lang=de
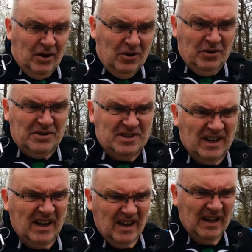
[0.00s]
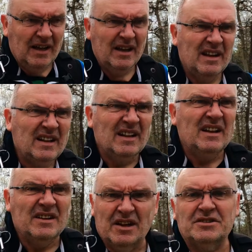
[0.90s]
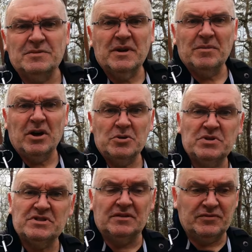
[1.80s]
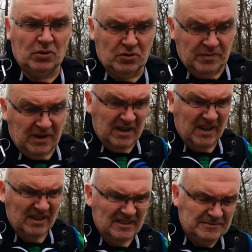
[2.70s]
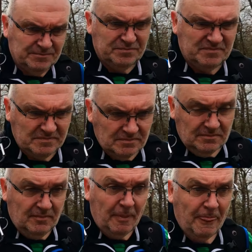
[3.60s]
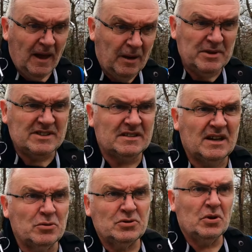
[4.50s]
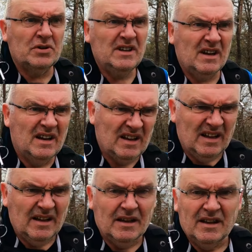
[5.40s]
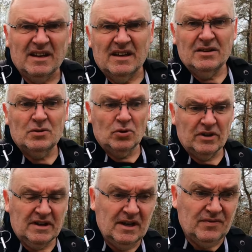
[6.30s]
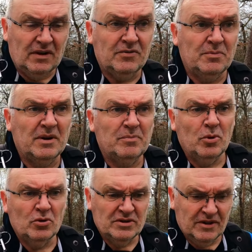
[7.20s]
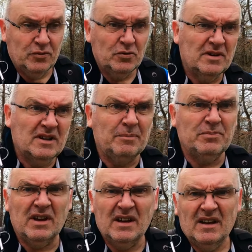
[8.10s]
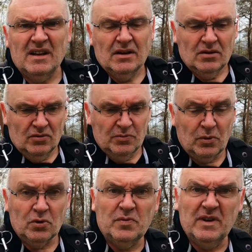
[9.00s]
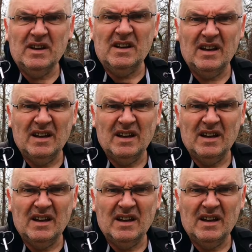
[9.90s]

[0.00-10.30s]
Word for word: Und ja, deswegen mache ich mich jetzt auf den Rückweg. Habe jetzt auch noch hier einen toten Käfer auf dem Boden gefunden gehabt, auf dem Rückweg.